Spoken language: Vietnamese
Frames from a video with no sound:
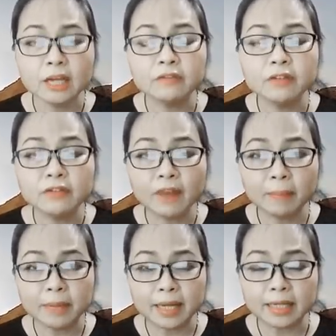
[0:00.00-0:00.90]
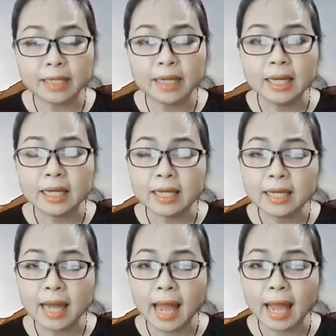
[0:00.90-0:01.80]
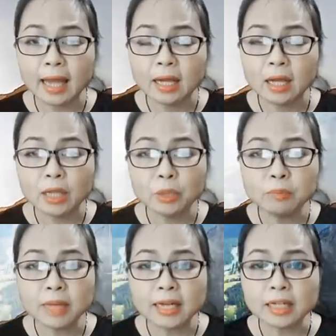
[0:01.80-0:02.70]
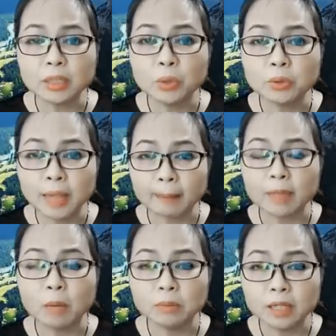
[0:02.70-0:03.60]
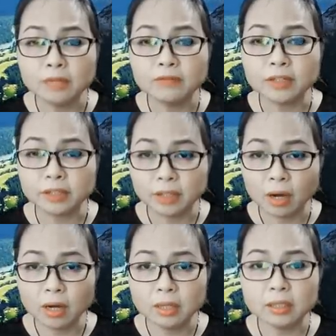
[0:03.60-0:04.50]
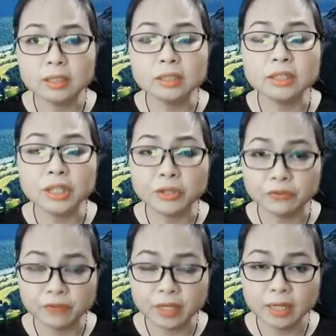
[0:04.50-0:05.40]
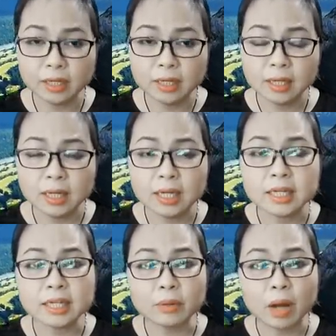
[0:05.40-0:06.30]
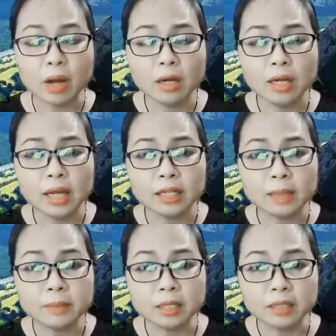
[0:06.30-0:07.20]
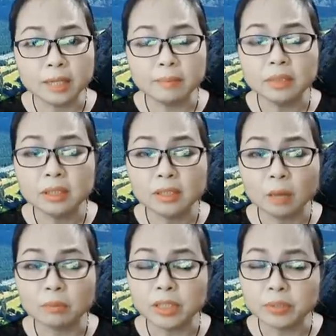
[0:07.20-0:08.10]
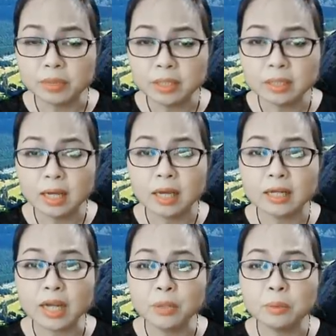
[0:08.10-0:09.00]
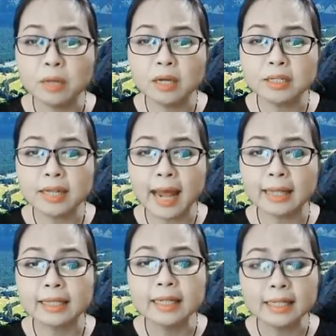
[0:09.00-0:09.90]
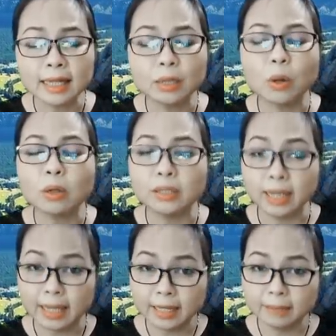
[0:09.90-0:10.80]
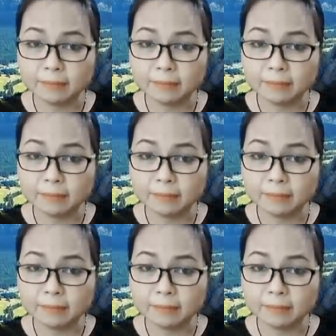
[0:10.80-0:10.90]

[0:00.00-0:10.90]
Phương pháp này nghĩa là chúng ta sẽ thu thập thông tin về người đó từ nhiều phía, sau đó tìm những điểm tương đồng nhiều nhất để đúc kết ra tính cách con người ấy.